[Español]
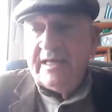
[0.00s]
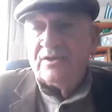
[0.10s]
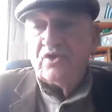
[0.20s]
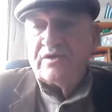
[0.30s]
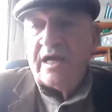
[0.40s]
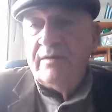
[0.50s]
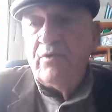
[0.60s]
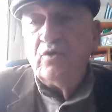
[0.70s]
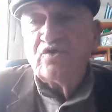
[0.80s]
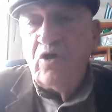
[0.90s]
que el
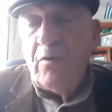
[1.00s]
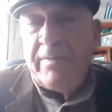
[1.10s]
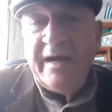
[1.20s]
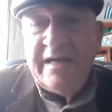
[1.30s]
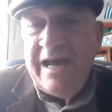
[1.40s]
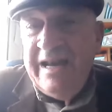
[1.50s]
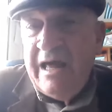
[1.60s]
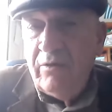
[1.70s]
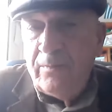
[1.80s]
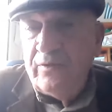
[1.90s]
socialismo en un solo país
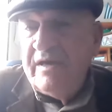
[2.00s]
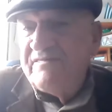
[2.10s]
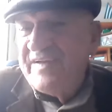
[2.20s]
aislado podía